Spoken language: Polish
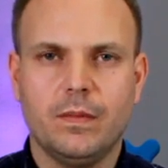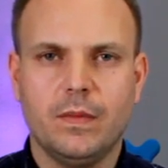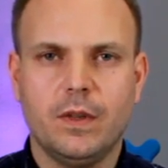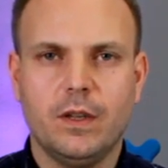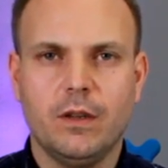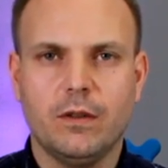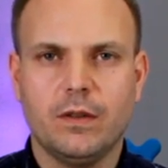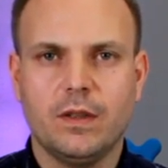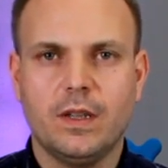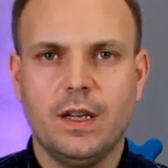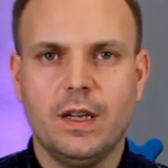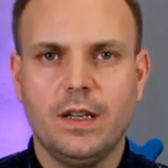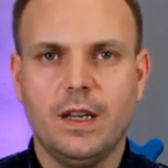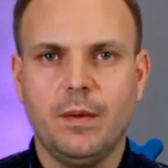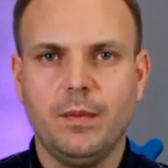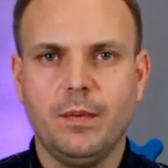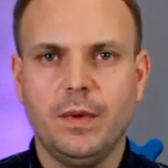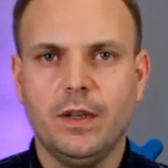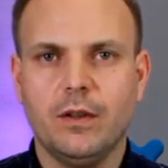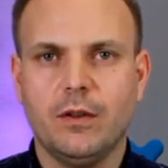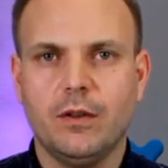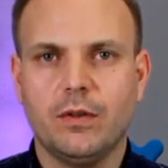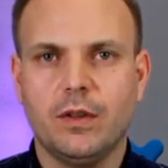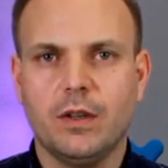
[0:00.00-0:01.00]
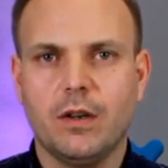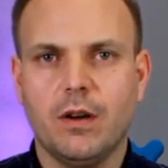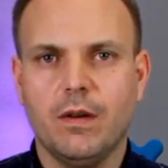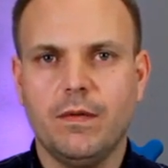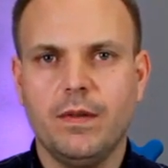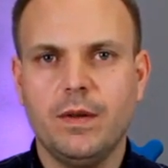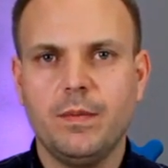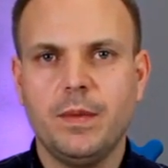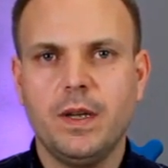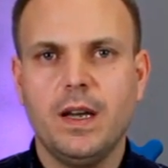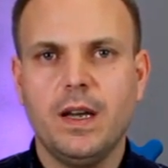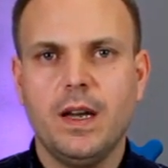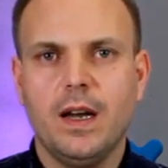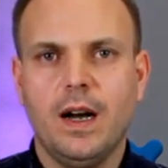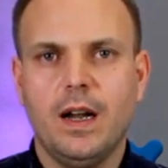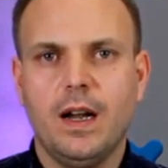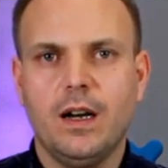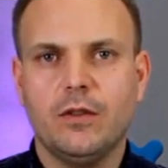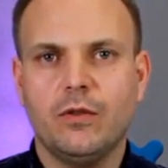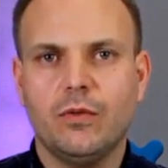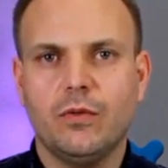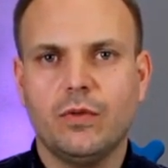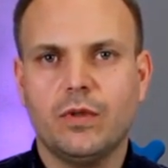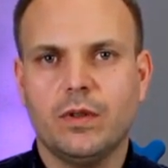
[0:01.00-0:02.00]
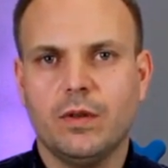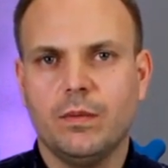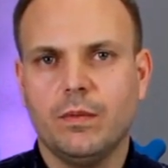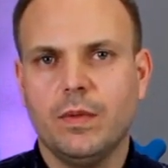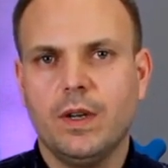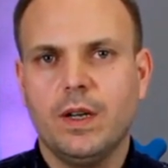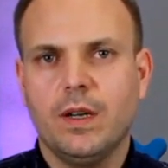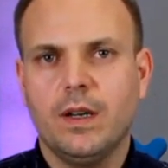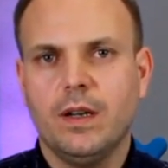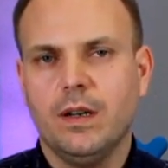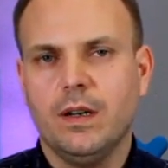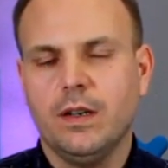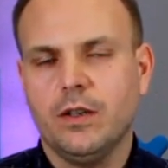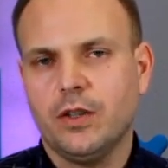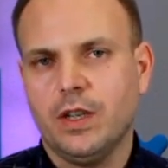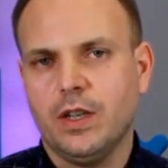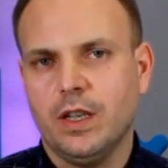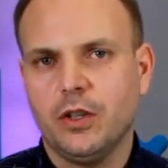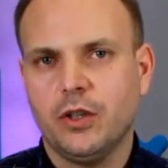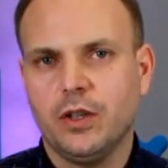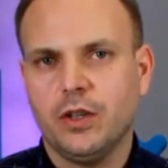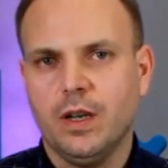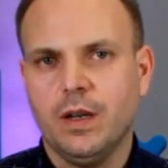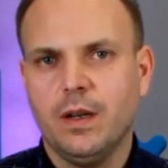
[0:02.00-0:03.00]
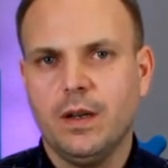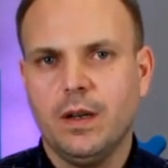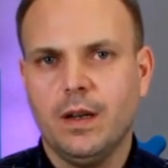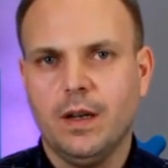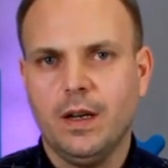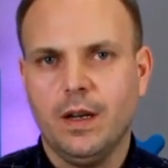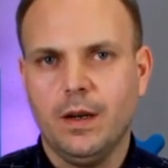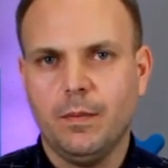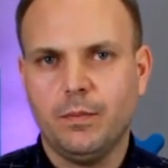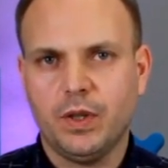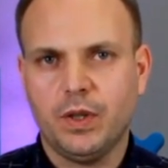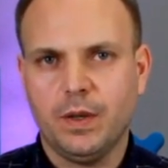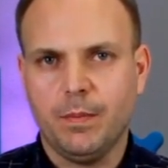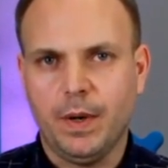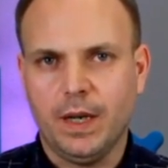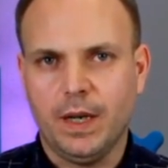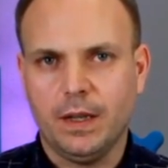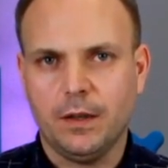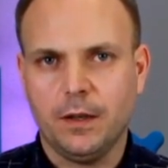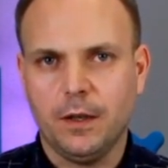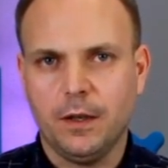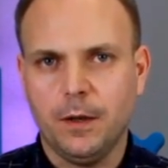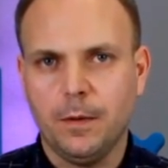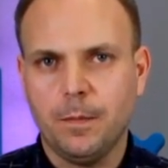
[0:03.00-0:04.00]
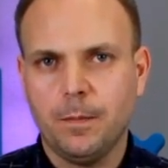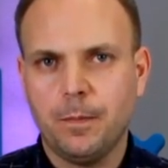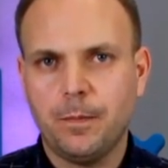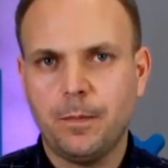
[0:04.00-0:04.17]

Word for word: doznaniami dotykowymi, ale to już są rzadsze przypadki.